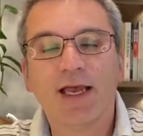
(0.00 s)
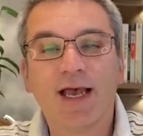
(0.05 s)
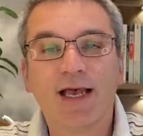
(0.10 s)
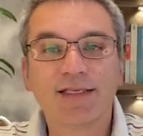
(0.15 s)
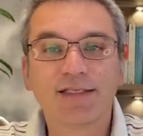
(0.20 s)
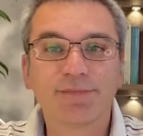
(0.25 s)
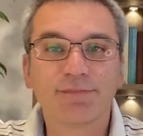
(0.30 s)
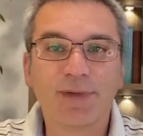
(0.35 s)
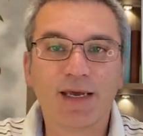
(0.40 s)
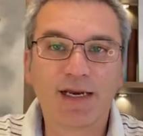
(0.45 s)
a
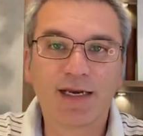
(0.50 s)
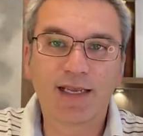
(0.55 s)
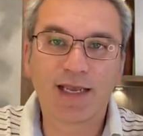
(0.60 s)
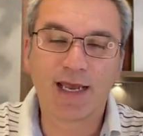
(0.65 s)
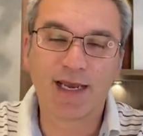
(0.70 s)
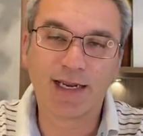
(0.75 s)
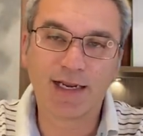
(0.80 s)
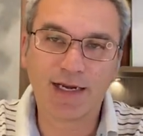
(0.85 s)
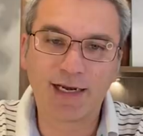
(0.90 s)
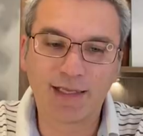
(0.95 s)

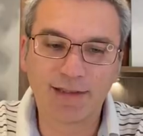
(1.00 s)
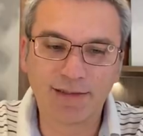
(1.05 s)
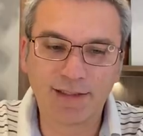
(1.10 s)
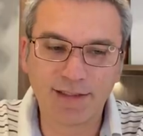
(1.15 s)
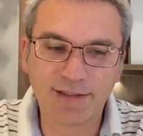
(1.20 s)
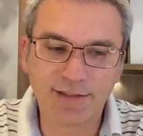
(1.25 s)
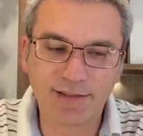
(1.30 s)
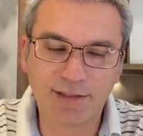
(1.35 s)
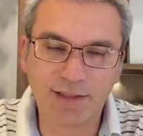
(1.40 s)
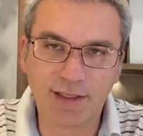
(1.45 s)
sbarcare
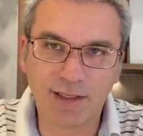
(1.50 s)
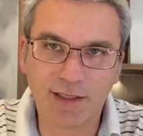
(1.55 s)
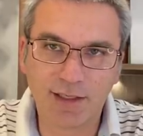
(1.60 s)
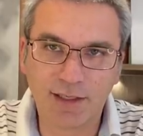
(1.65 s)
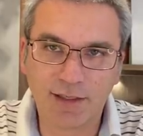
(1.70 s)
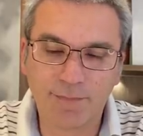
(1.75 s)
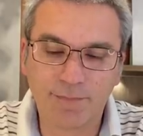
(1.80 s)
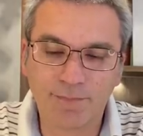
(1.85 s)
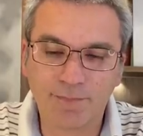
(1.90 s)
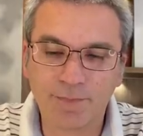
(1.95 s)

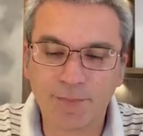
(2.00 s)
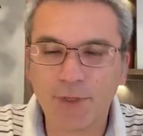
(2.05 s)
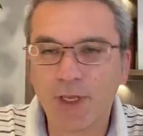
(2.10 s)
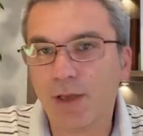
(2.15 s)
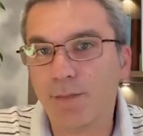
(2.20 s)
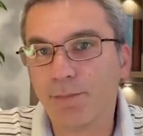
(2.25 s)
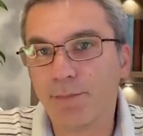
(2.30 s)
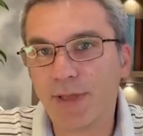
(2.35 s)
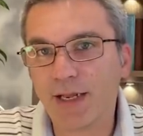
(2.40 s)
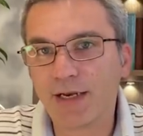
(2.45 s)
clandestini.
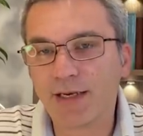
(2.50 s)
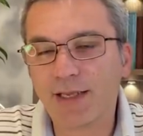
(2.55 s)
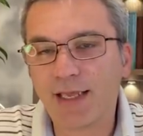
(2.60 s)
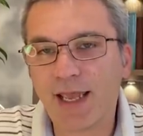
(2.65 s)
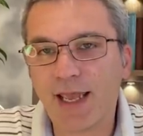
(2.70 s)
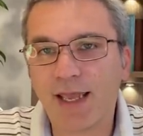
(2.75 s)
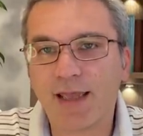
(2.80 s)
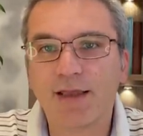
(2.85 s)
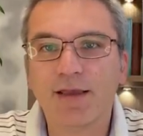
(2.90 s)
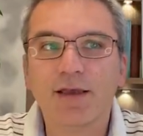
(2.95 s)

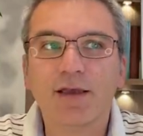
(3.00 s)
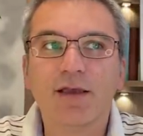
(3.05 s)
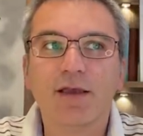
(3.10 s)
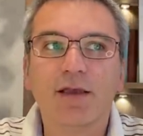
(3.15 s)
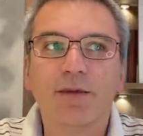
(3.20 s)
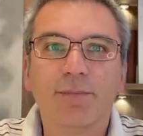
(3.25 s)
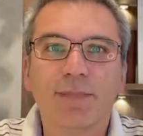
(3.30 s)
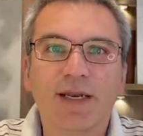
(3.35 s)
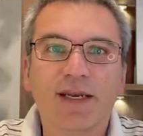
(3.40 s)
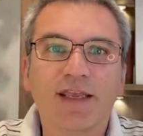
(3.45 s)
Perché?
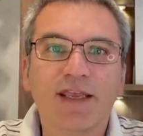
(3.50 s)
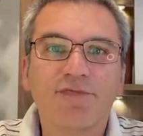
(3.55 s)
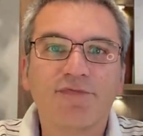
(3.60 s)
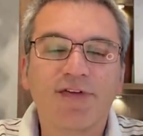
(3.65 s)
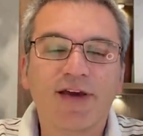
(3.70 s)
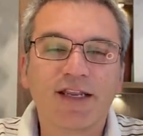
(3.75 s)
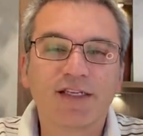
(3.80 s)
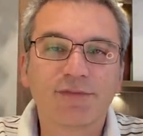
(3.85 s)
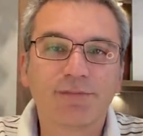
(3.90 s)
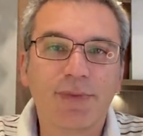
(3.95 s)
Perché
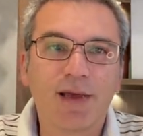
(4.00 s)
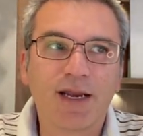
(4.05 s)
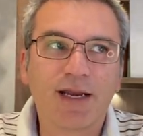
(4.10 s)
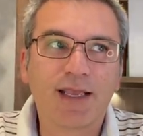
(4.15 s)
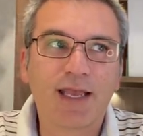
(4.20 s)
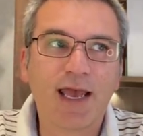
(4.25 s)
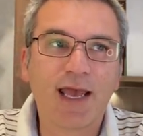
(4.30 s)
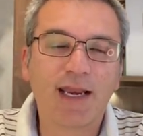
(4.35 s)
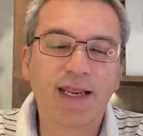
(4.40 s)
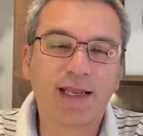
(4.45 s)
far
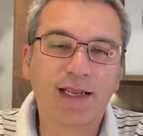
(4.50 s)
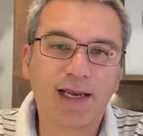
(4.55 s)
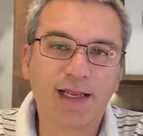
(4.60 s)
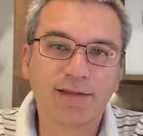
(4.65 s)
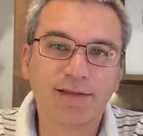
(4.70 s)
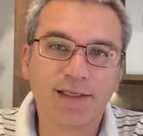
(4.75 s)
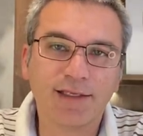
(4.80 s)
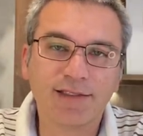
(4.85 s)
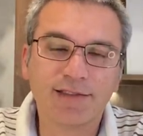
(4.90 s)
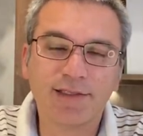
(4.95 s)
sbarcare
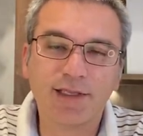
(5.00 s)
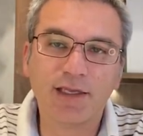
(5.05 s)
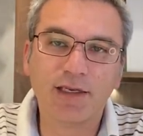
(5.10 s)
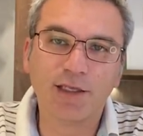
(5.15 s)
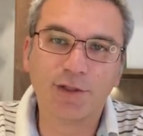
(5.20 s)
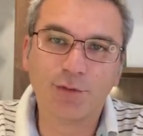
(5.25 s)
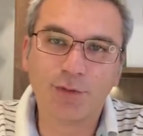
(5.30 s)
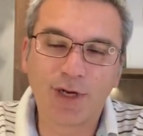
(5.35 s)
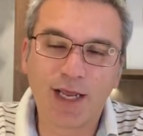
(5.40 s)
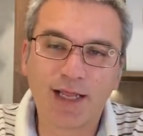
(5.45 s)

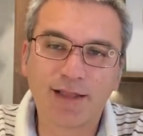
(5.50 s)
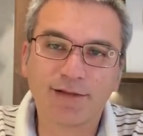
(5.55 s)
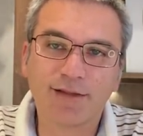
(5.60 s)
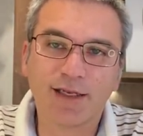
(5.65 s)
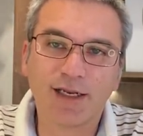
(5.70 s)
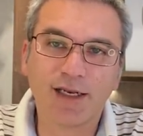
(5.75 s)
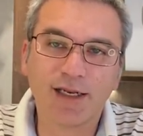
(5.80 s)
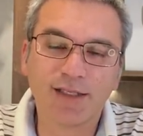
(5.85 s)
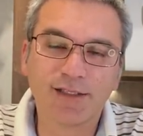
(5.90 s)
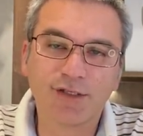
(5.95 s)
clandestini durante
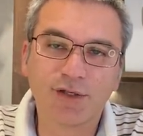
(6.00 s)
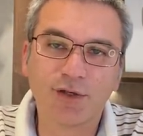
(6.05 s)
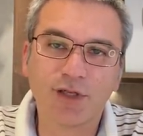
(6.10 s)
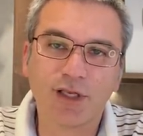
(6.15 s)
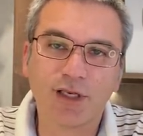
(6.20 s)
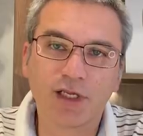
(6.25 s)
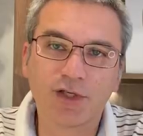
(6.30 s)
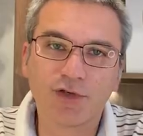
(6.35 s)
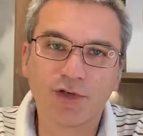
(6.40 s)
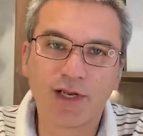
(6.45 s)
le elezioni
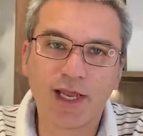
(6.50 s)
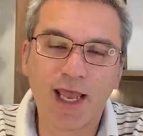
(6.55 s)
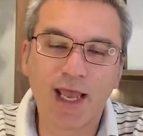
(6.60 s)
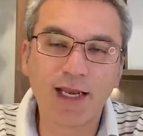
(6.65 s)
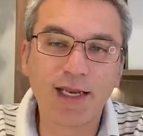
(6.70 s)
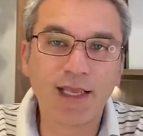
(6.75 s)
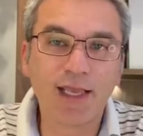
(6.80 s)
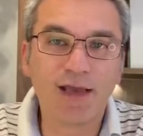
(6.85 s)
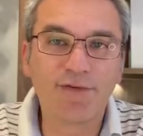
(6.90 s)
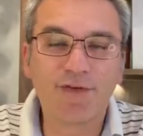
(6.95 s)

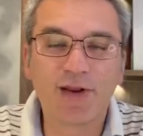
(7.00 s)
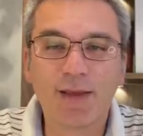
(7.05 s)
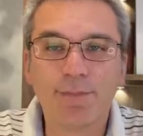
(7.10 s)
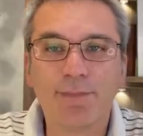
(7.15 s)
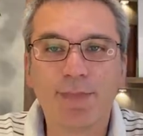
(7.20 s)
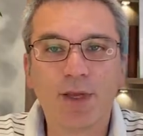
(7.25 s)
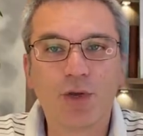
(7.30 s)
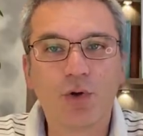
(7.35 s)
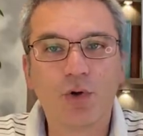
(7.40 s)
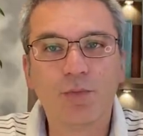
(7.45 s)
regionali
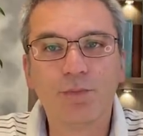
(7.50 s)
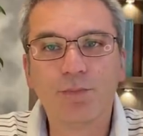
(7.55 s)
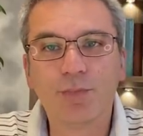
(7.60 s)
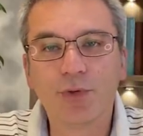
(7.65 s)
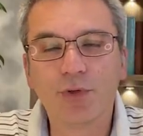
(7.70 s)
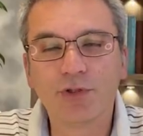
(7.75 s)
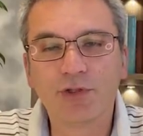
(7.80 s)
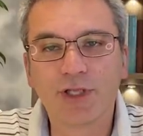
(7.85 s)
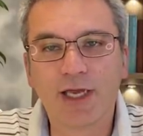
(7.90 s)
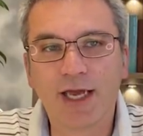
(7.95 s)
avrebbe
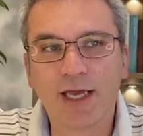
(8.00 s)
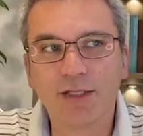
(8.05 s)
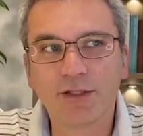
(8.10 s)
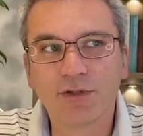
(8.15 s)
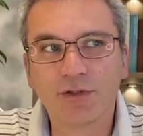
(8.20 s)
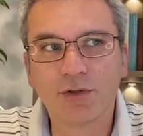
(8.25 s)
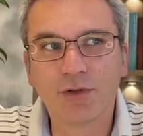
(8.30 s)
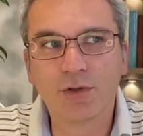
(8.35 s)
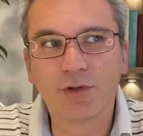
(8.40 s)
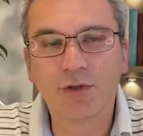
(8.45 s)

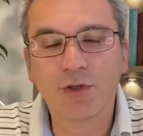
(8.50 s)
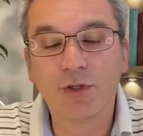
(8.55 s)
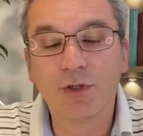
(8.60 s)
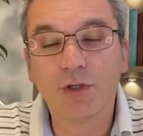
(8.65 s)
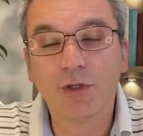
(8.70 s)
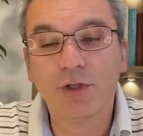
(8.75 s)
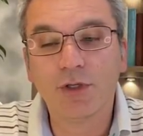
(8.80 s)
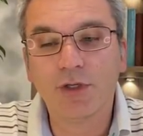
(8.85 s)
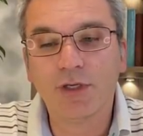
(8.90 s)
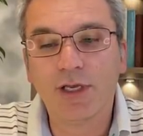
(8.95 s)
comportato
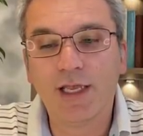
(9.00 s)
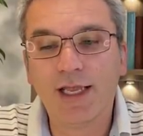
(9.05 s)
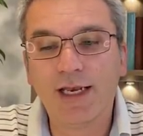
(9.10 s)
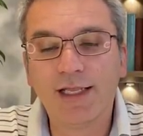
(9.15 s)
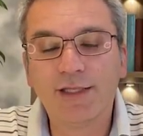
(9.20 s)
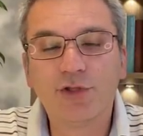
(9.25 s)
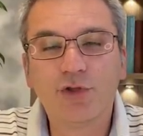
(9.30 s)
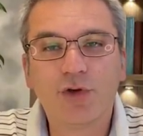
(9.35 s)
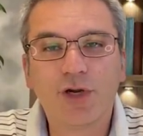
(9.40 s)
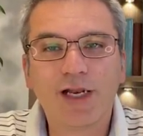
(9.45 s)

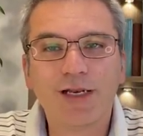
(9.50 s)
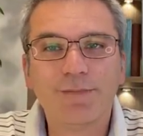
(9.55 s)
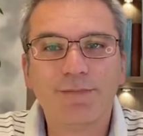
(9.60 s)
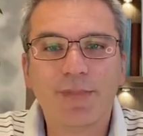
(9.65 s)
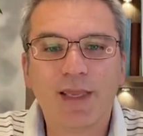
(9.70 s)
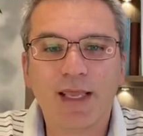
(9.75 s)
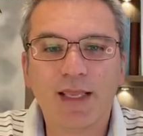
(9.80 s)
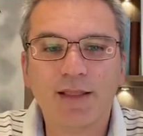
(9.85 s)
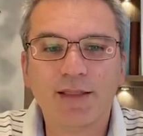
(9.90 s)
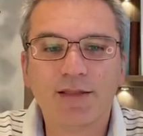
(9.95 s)

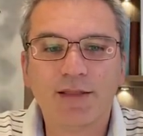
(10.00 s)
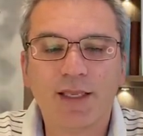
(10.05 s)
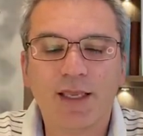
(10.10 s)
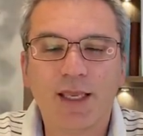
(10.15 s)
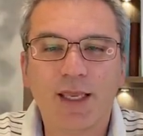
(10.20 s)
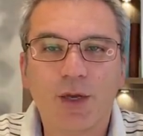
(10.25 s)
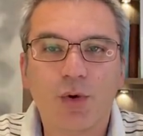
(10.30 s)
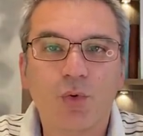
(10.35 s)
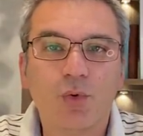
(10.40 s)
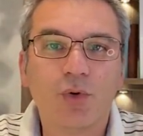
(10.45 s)

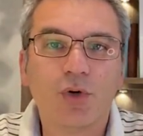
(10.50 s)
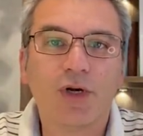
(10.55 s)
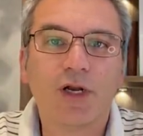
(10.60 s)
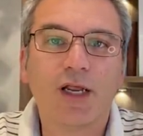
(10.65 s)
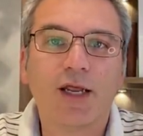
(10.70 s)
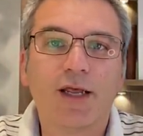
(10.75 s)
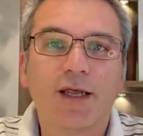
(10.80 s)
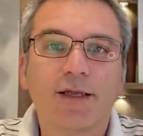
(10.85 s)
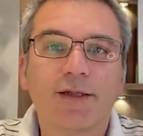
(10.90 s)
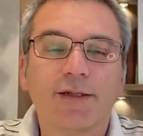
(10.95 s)
elettoralmente
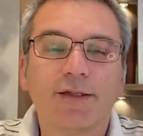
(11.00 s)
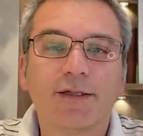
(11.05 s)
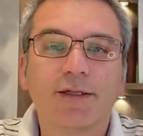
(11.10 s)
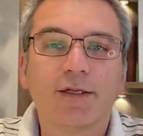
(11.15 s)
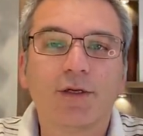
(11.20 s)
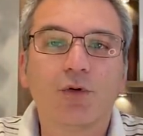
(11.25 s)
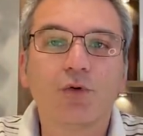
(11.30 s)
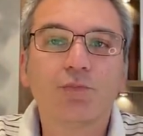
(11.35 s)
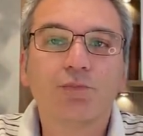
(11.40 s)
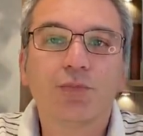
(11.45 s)
un,
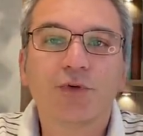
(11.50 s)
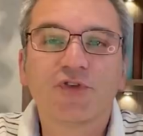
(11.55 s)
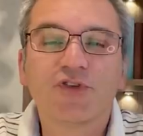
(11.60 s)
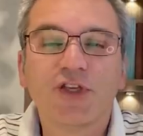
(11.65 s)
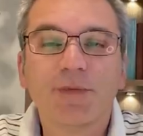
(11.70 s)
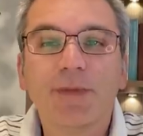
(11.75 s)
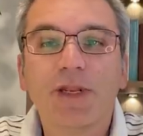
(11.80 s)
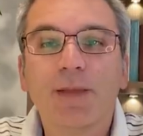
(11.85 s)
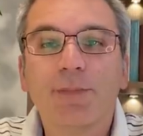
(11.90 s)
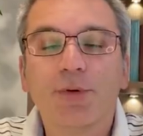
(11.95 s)
un
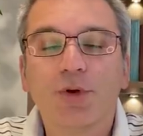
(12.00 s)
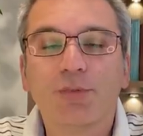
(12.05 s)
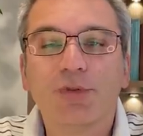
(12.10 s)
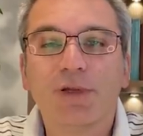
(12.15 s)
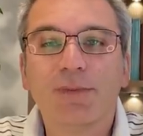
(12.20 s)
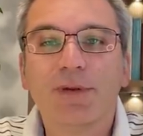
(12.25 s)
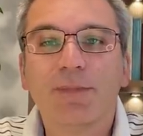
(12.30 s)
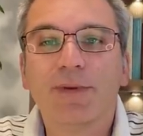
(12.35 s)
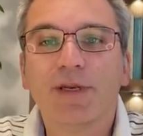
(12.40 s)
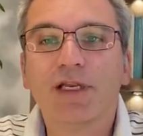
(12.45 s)
possibile
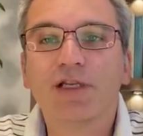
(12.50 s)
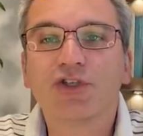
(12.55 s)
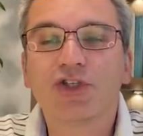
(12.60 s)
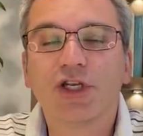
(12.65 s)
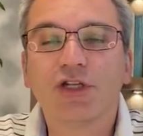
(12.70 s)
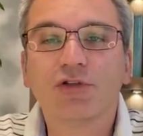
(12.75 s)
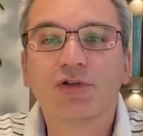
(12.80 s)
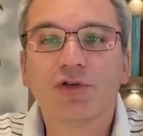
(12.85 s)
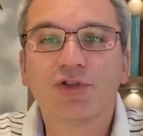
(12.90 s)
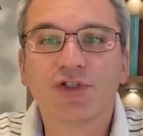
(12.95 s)
problema per il
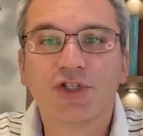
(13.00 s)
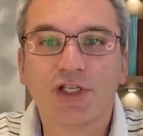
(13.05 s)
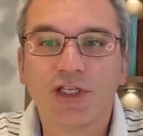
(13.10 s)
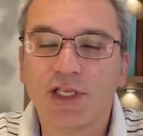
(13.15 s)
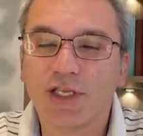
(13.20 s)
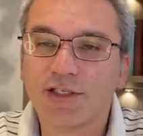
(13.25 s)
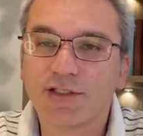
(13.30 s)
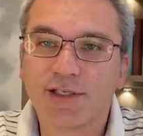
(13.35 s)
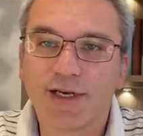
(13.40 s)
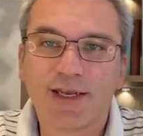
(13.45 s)

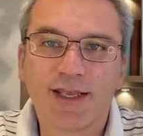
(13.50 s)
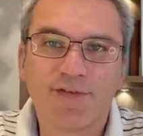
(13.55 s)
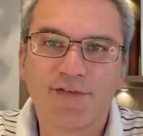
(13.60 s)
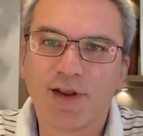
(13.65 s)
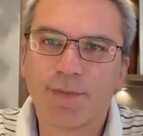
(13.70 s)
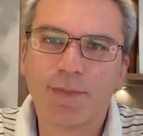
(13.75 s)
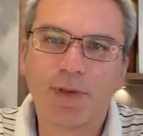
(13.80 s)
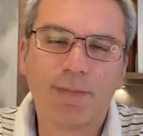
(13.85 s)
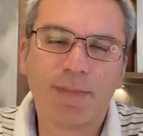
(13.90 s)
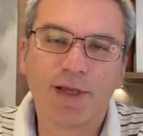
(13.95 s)
centro-sinistra che
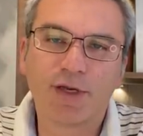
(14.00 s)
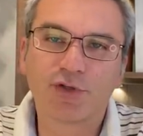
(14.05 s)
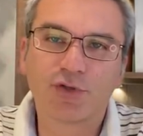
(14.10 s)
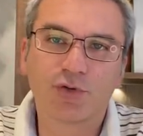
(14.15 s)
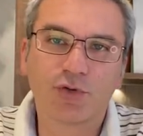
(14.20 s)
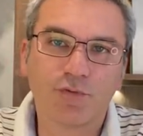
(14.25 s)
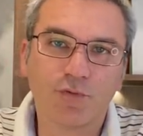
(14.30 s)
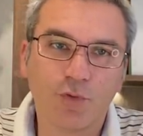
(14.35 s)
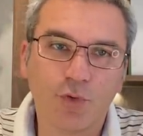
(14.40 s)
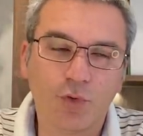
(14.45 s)
avrebbe
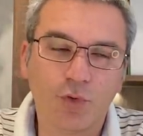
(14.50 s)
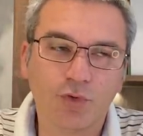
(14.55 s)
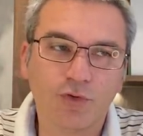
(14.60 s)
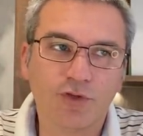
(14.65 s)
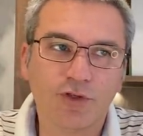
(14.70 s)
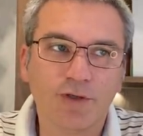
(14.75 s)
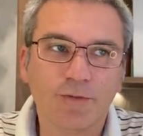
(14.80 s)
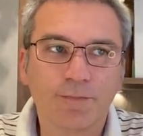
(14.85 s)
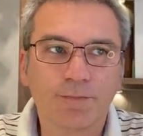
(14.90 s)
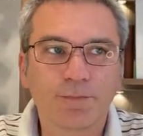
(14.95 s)
perso
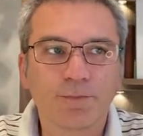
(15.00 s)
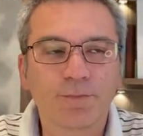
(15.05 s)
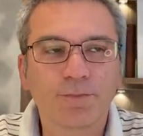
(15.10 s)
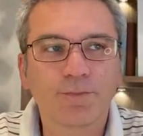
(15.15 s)
voti.